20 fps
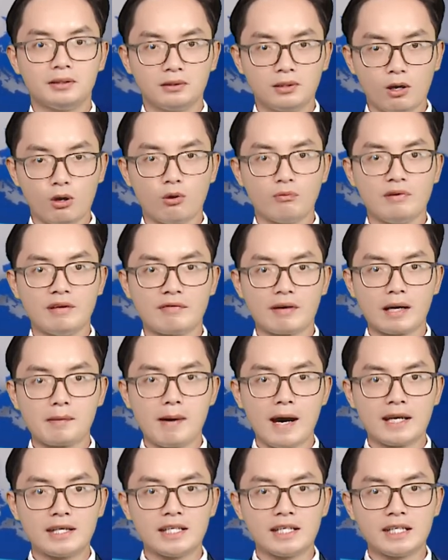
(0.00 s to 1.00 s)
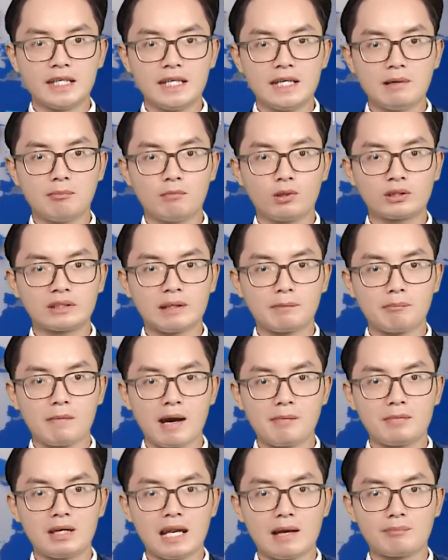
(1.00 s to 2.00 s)
Thưa quý vị và các bạn, nhân kỷ niệm
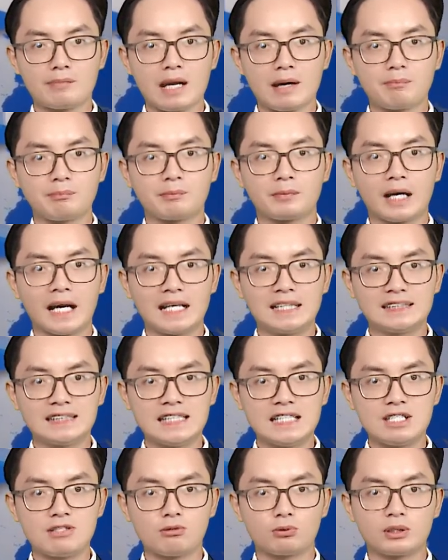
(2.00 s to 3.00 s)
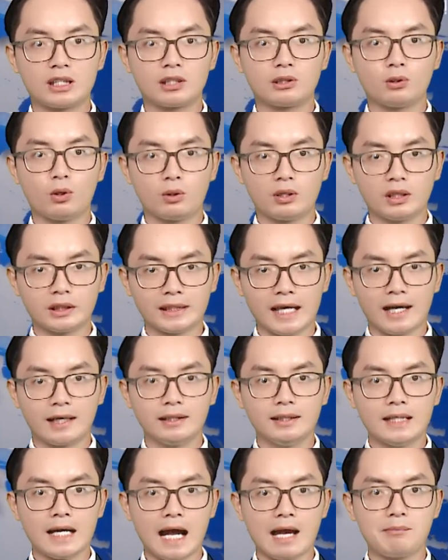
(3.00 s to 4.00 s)
135 năm ngày sinh Chủ tịch Tôn Đức
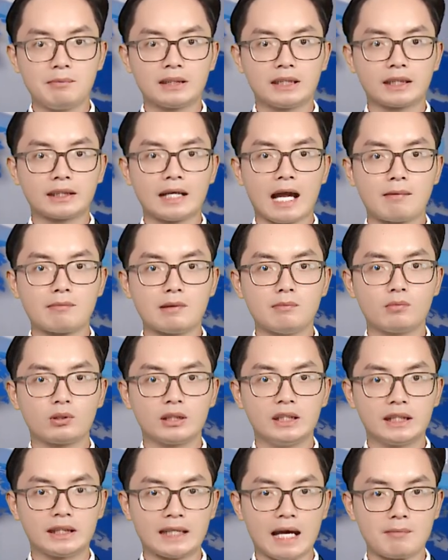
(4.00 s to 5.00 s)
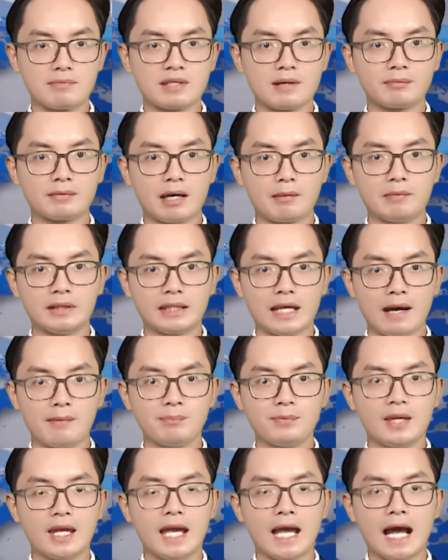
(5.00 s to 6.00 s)
Thắng 20 tháng 8 năm
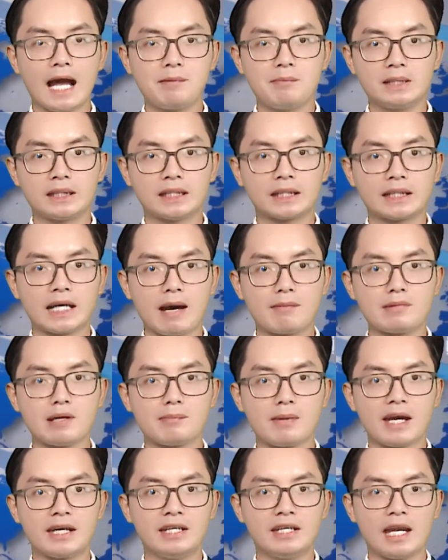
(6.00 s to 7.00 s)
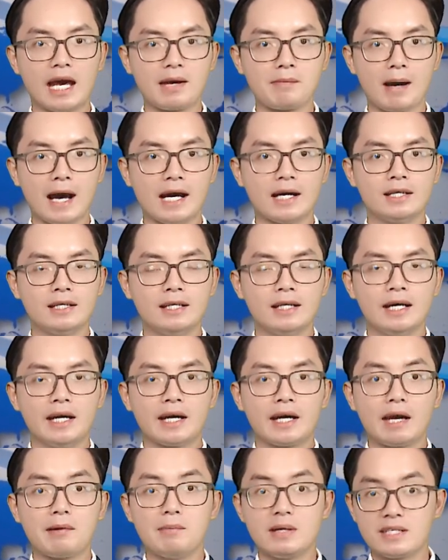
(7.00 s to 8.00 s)
1888, 20 tháng 8 năm 2023,
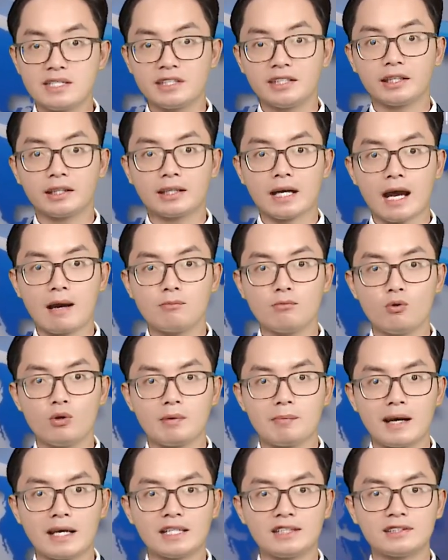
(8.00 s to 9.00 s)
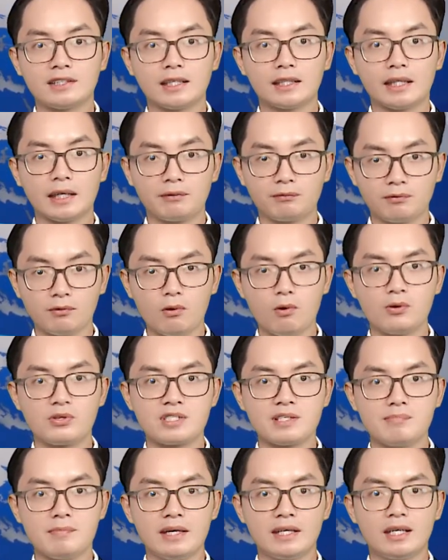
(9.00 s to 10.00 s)
ngày 19 tháng 8, Ủy ban nhân dân thành phố Hồ
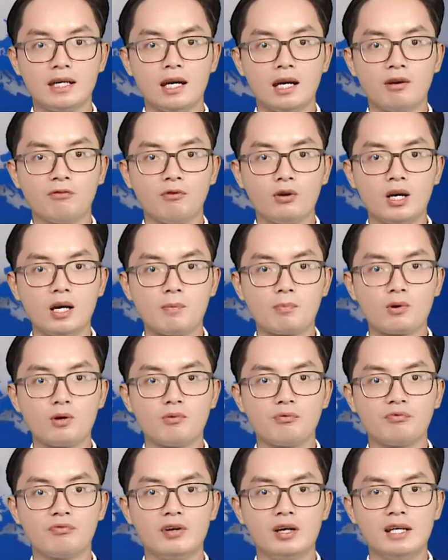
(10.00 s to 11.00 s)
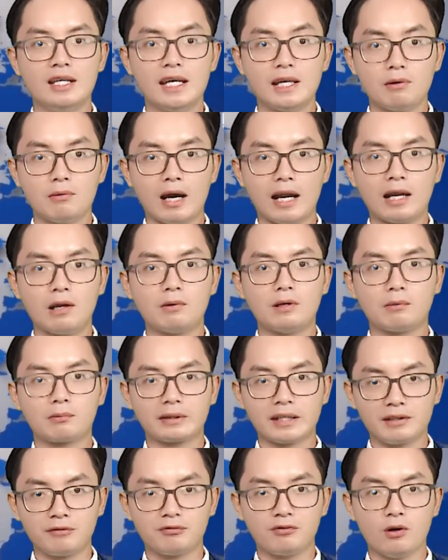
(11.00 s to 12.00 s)
Chí Minh phối hợp cùng với Liên đoàn Lao
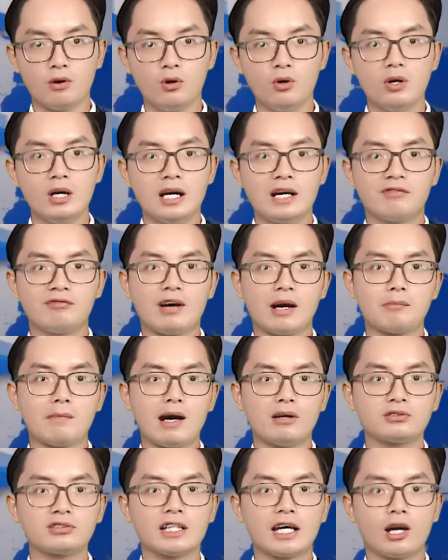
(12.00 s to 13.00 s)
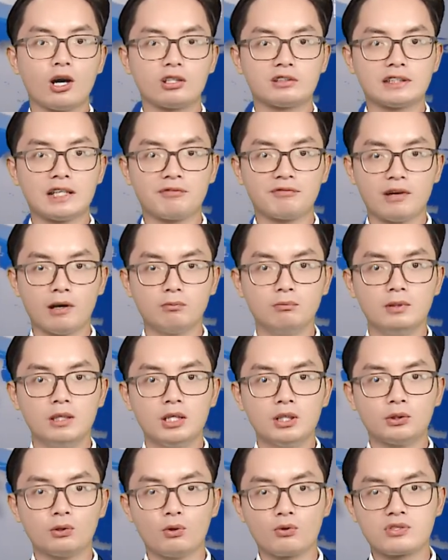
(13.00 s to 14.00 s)
động thành phố và báo Sài Gòn Giải
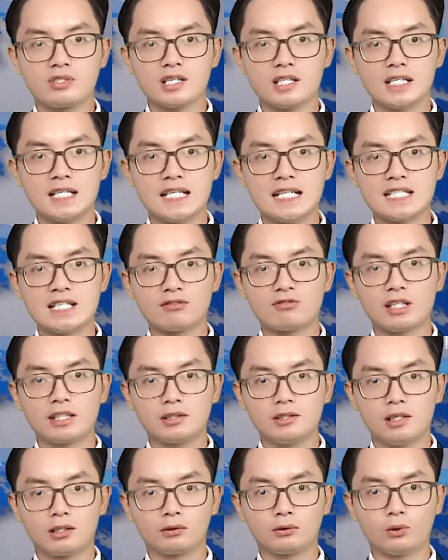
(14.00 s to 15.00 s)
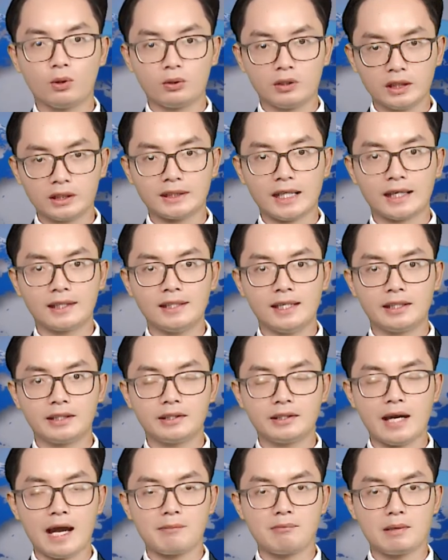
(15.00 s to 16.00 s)
phóng tổ chức lễ trao giải thưởng Tôn Đức Thắng
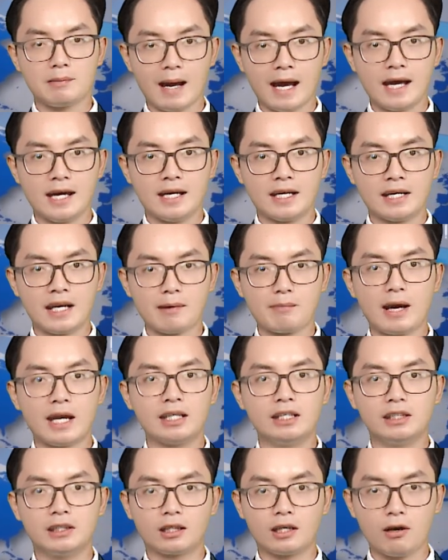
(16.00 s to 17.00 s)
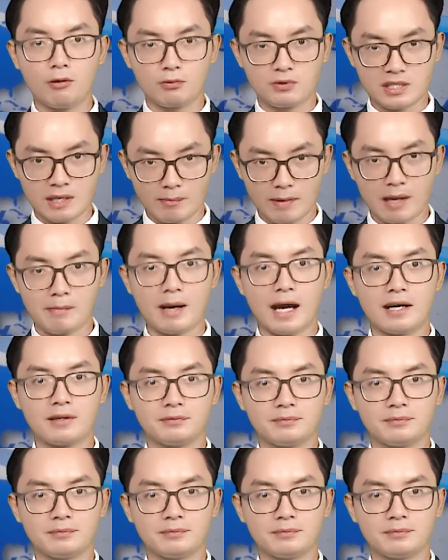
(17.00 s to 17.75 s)
lần thứ 23 năm 2023.